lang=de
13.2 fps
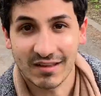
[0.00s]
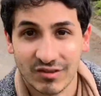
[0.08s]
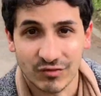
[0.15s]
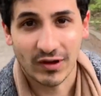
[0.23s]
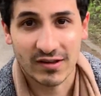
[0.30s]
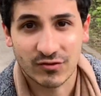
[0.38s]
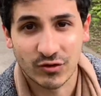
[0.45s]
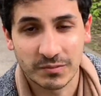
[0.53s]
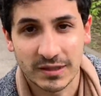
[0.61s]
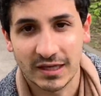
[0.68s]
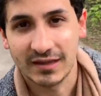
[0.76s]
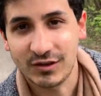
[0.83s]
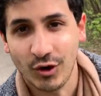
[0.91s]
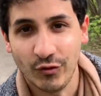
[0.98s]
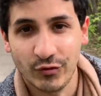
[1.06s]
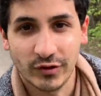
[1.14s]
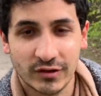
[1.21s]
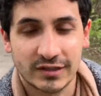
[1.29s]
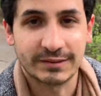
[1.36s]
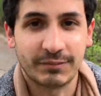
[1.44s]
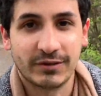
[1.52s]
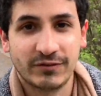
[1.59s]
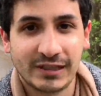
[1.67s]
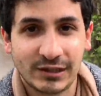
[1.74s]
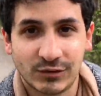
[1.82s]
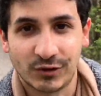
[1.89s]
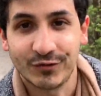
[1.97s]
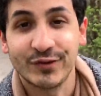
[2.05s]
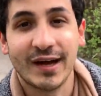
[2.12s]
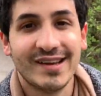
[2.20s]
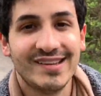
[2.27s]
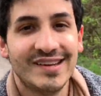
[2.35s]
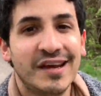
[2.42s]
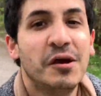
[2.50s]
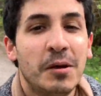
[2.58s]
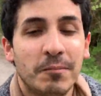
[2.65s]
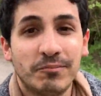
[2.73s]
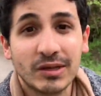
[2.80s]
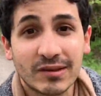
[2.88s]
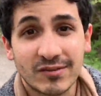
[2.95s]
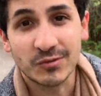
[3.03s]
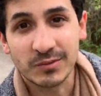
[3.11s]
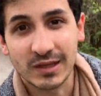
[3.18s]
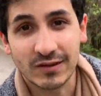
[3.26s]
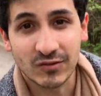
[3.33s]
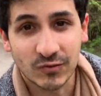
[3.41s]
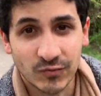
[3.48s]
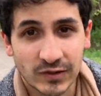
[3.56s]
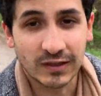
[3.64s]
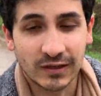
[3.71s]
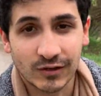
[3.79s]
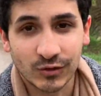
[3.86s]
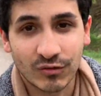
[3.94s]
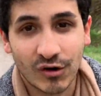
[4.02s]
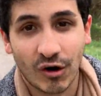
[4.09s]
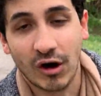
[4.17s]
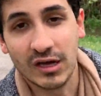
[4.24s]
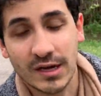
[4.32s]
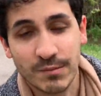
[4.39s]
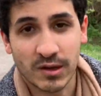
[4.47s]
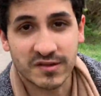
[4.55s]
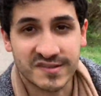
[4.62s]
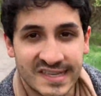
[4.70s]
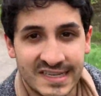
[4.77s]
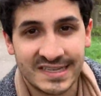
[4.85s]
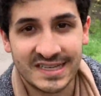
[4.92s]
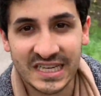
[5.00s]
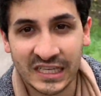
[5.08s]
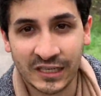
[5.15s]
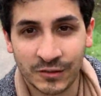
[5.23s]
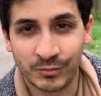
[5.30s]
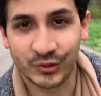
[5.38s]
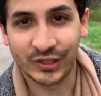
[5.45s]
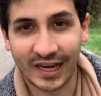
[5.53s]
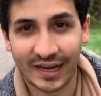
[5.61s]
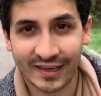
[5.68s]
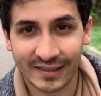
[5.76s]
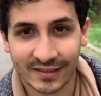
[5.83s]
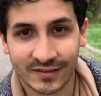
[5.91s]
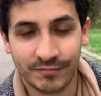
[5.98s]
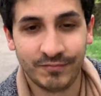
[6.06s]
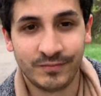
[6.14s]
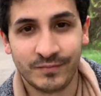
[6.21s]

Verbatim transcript: Das war es von mir. Ich hoffe, euch hat mein Video gefallen. Bis zum nächsten Video. Euer Marcel in Bulgarien.